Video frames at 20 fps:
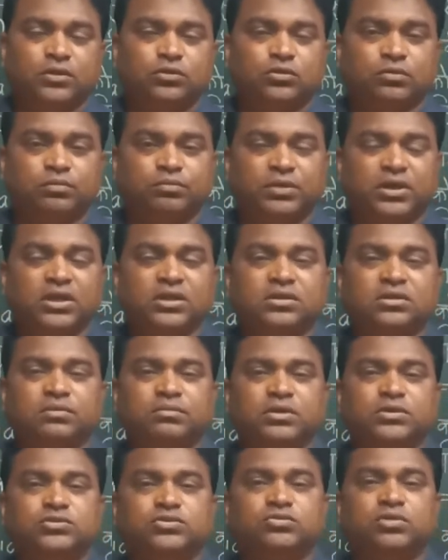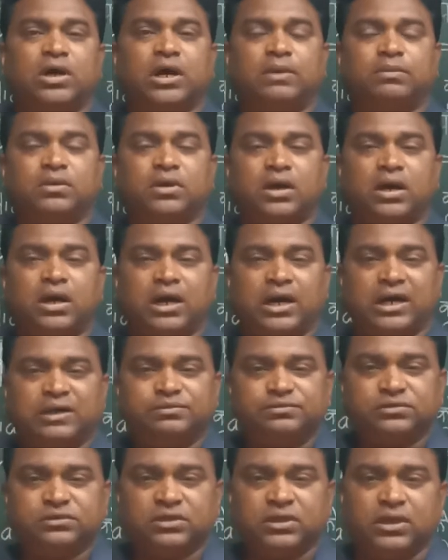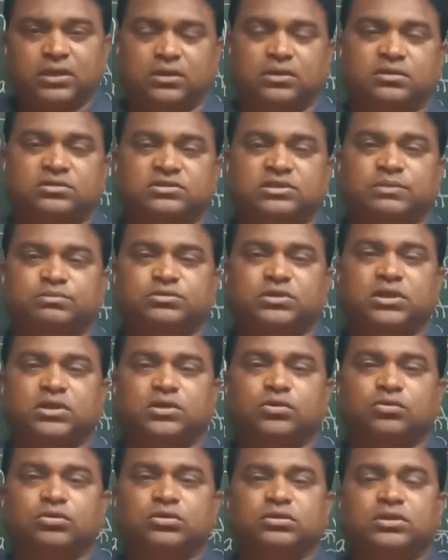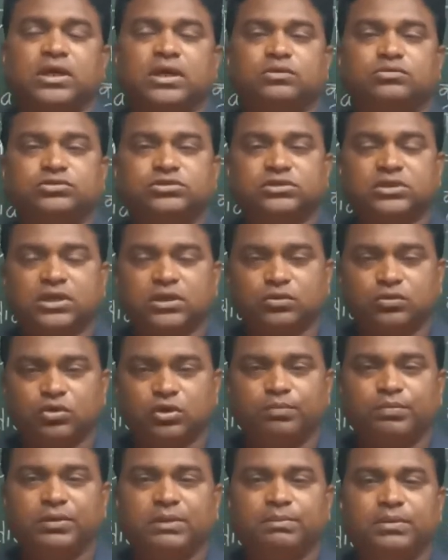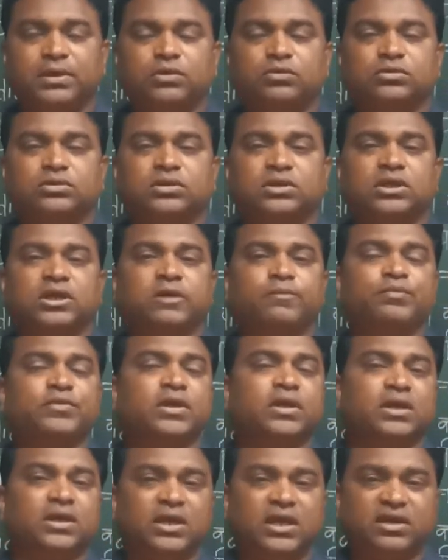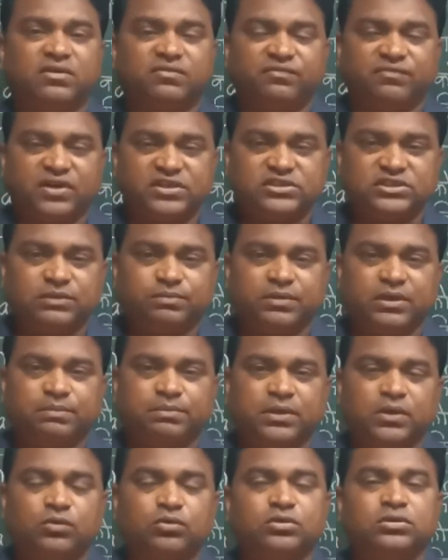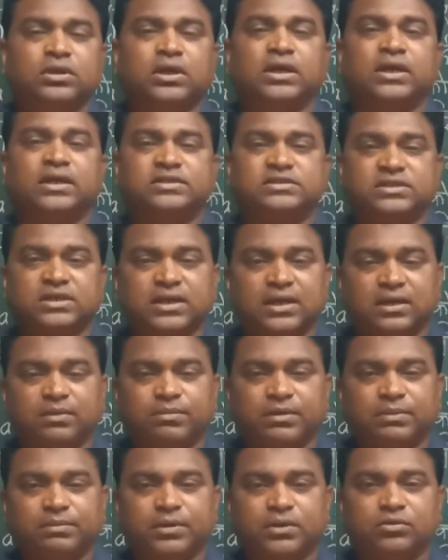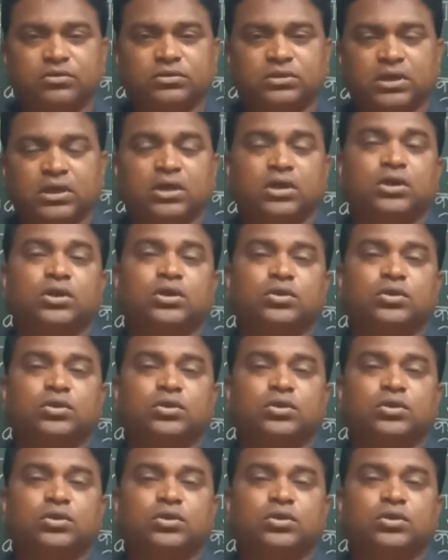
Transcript: तो मेंस में जो आपका ऑप्शनल सब्जेक्ट होता है उसके दो पेपर होते हैं एक फर्स्ट पेपर होता है एक सेकंड पेपर होता है